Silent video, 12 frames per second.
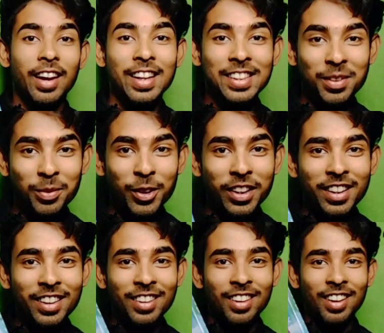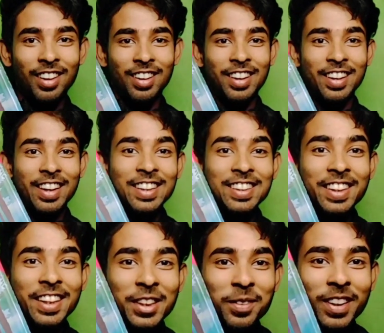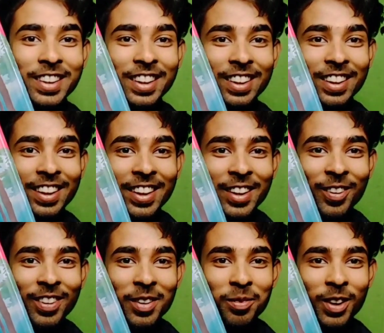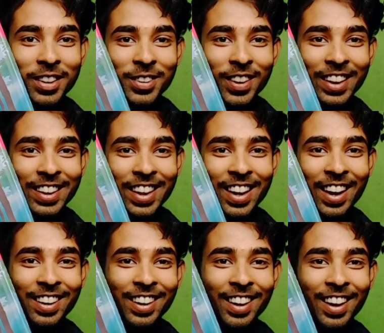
এই যে বইটি আর এই যে দেখতে পাচ্ছেন ইনি হলেন মহাশয় কিগান